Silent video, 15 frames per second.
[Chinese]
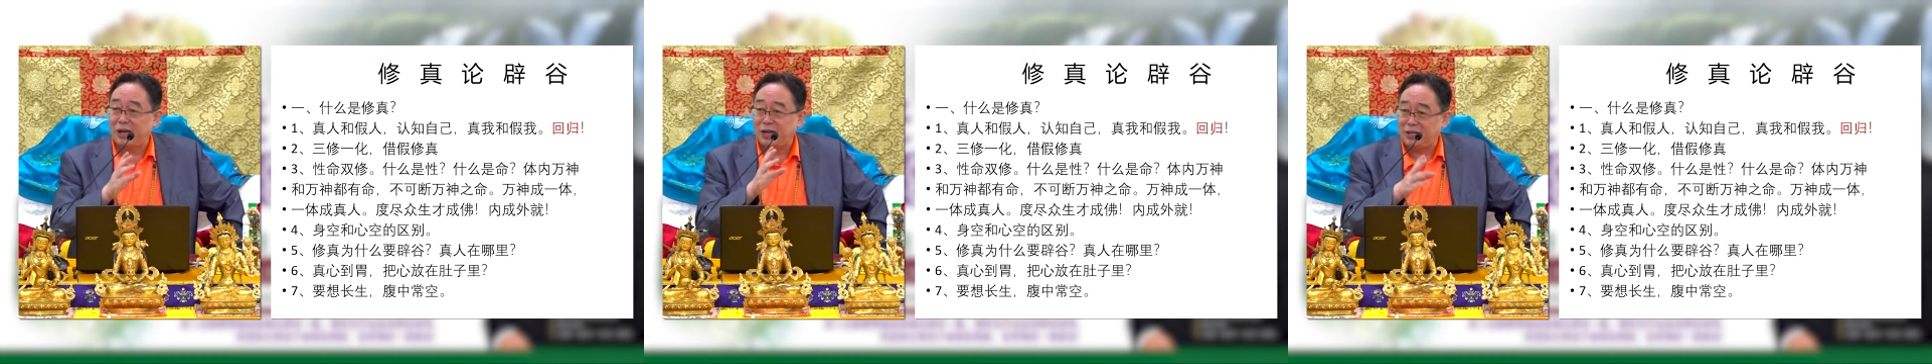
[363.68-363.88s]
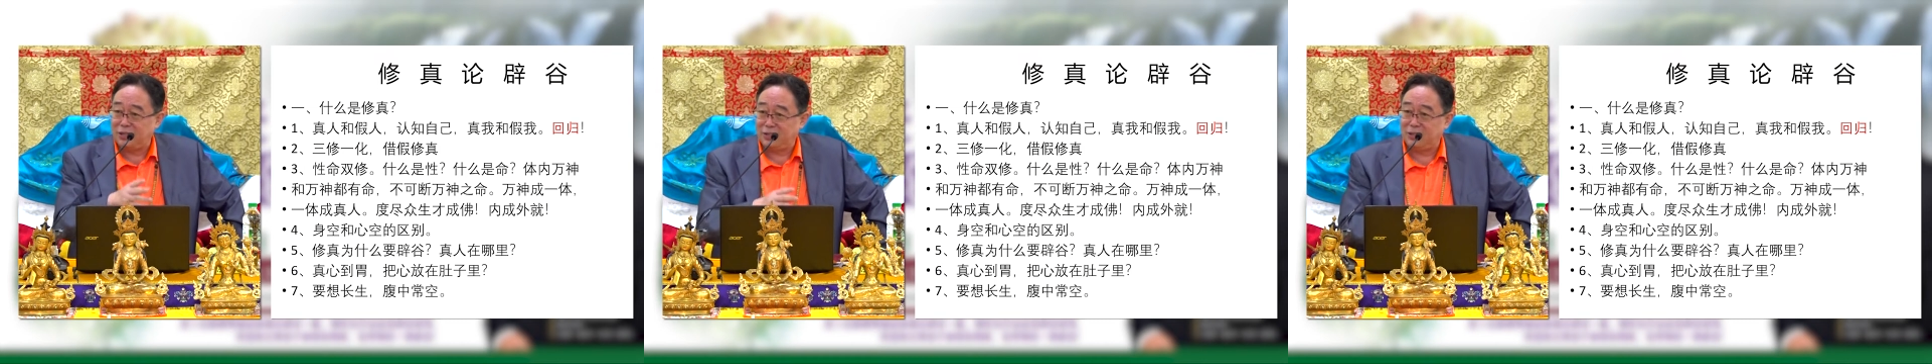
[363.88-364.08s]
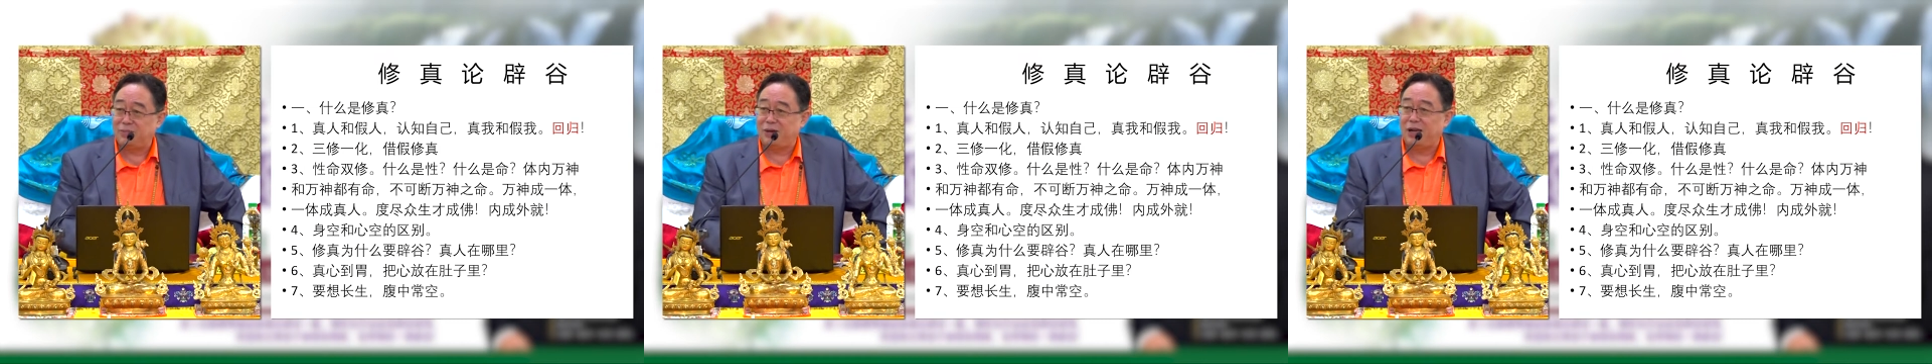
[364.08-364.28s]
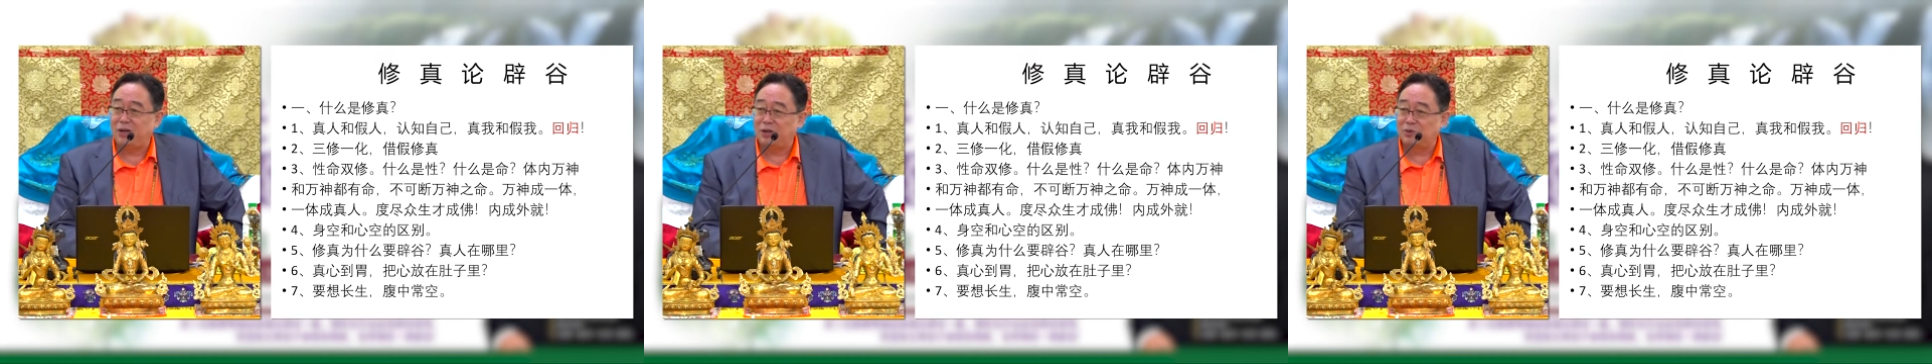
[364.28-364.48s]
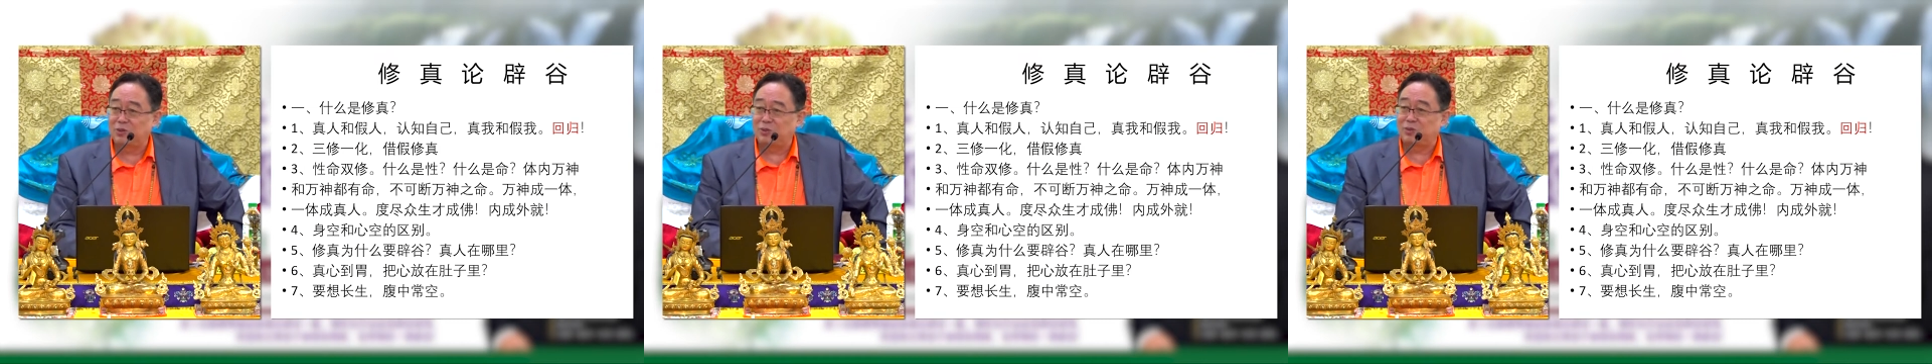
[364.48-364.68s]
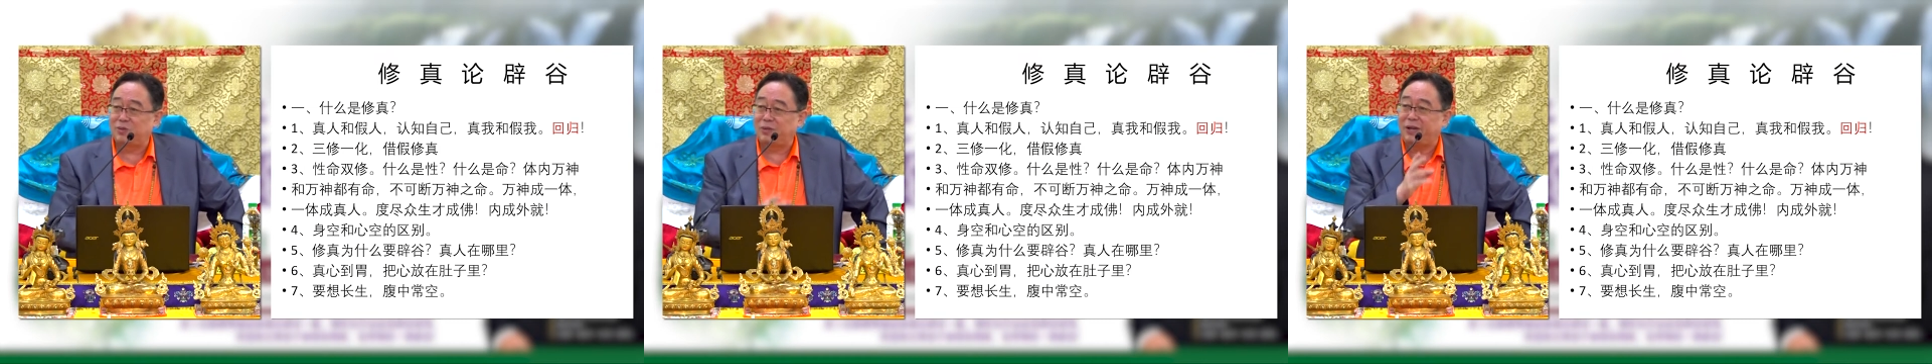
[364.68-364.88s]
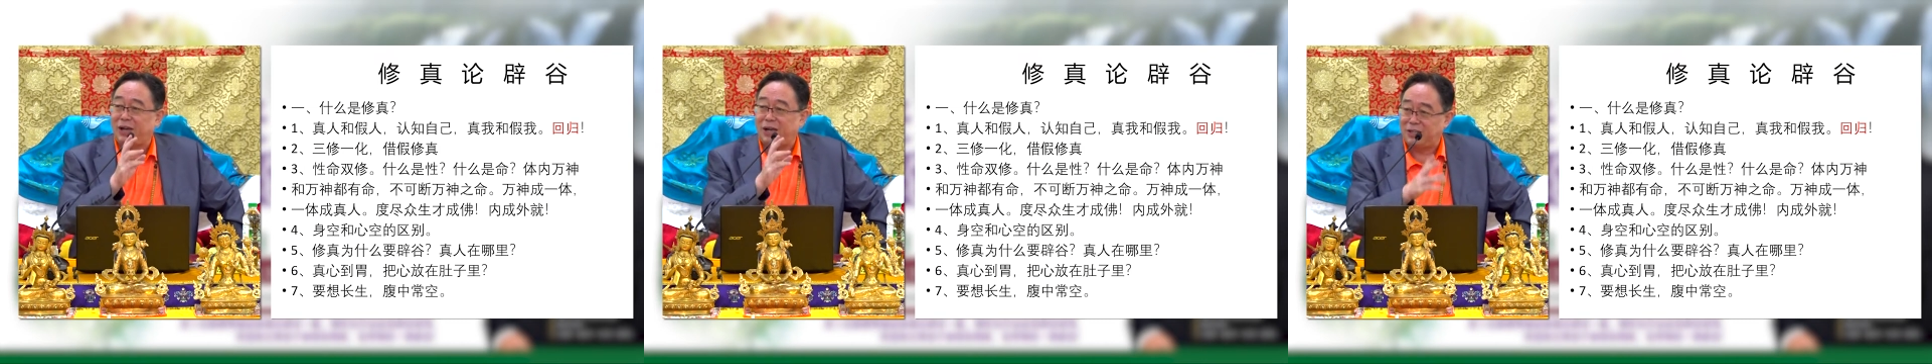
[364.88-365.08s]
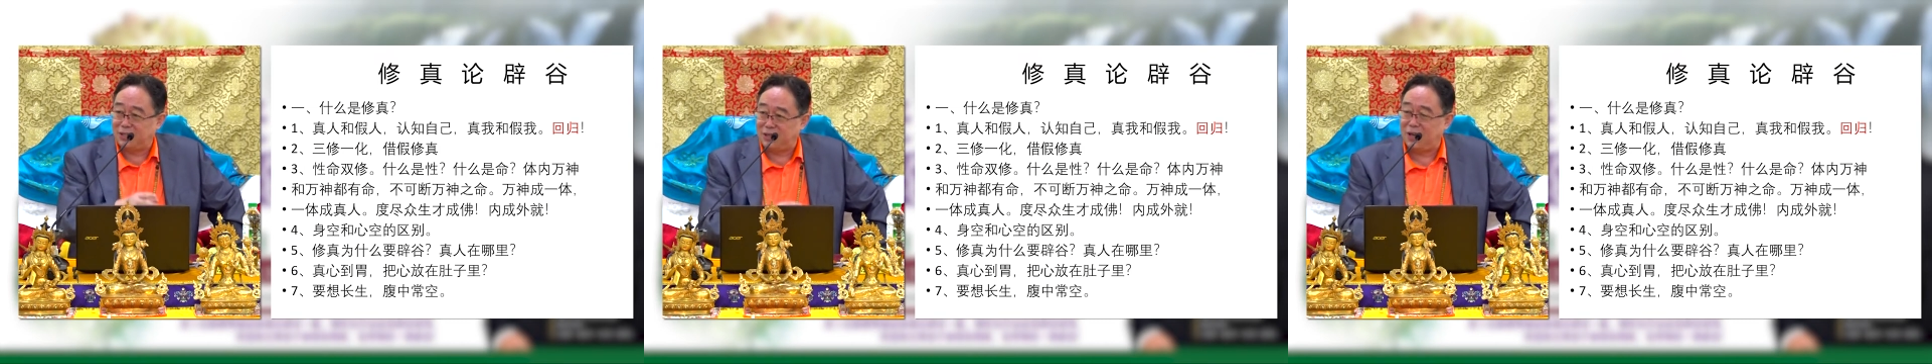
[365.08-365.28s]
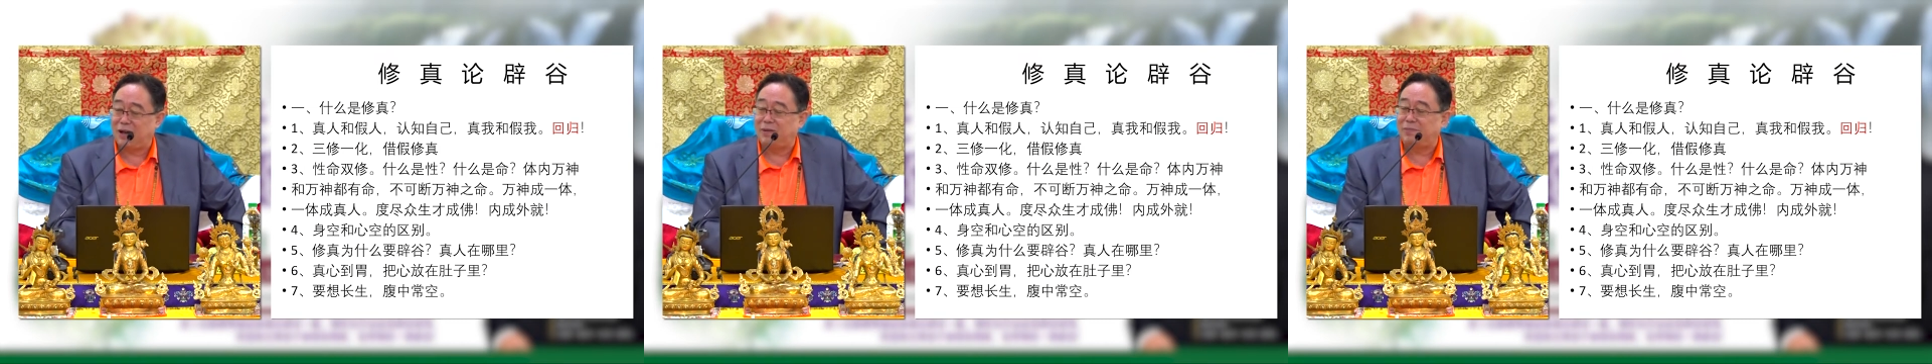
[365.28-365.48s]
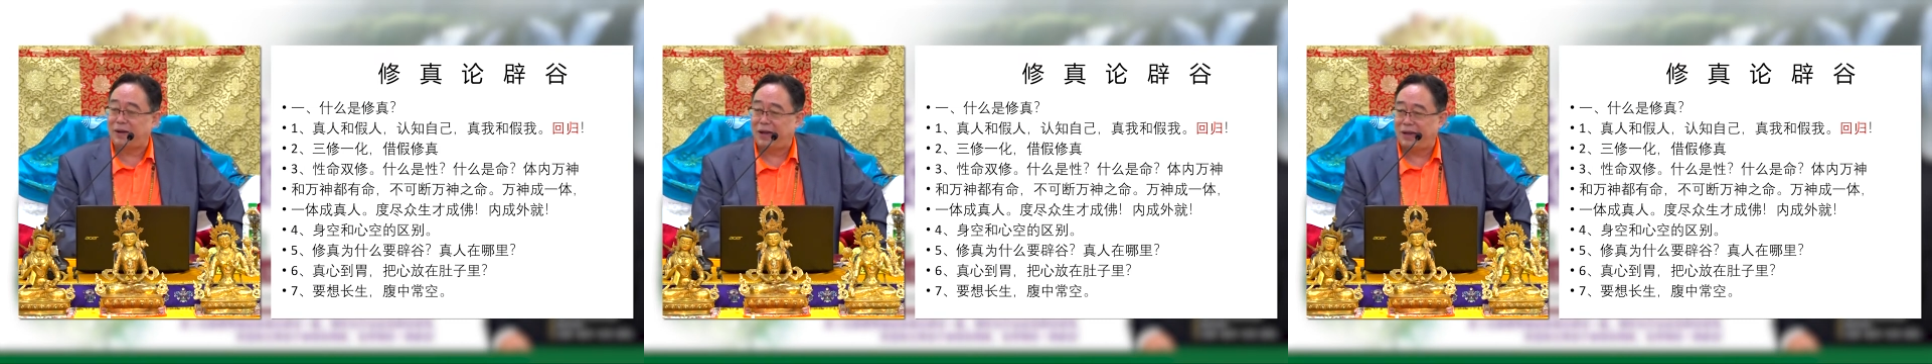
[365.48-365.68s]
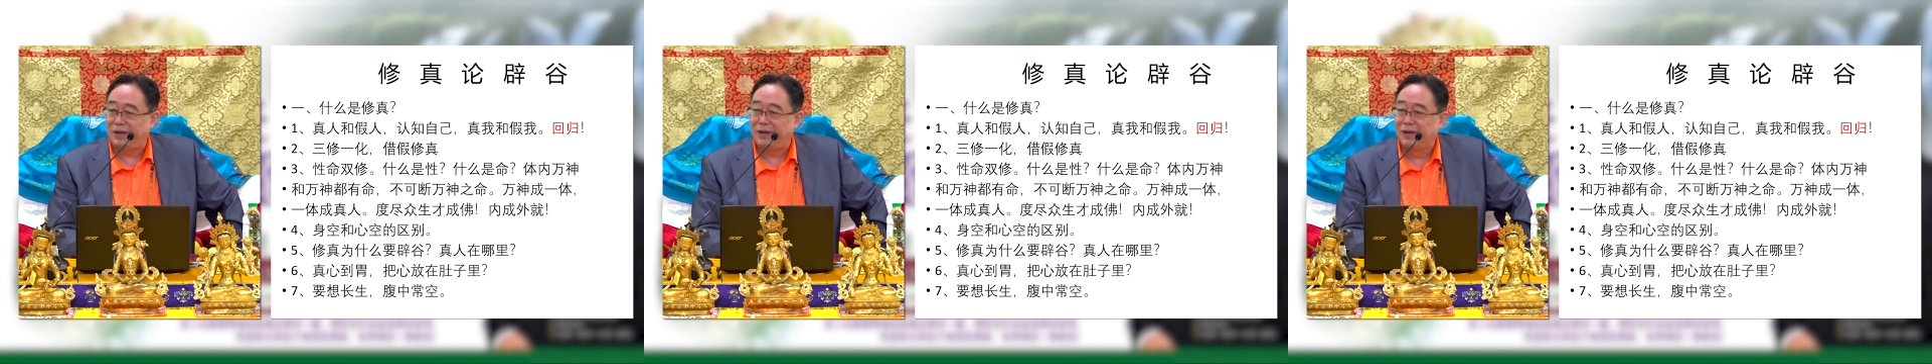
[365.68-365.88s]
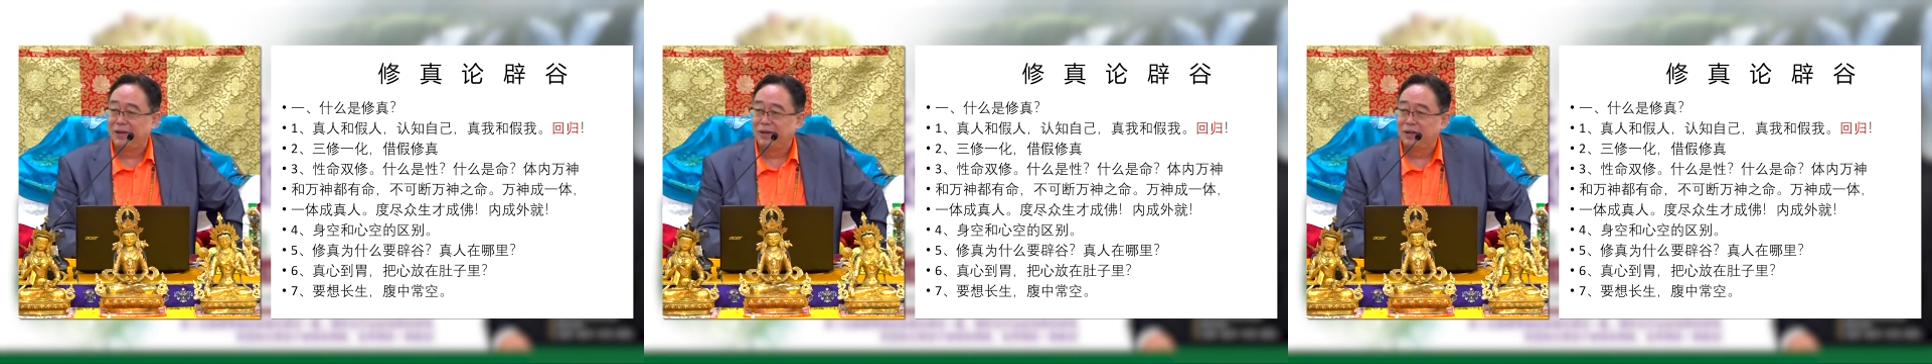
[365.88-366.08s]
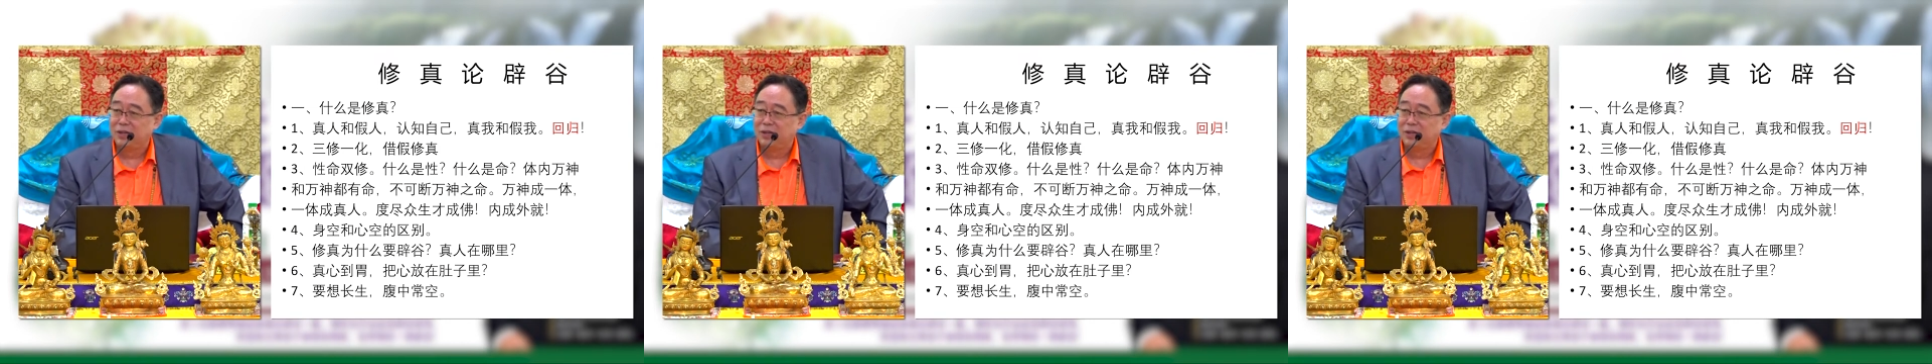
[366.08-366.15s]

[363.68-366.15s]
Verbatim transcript: 还是一百六十岁，还是两百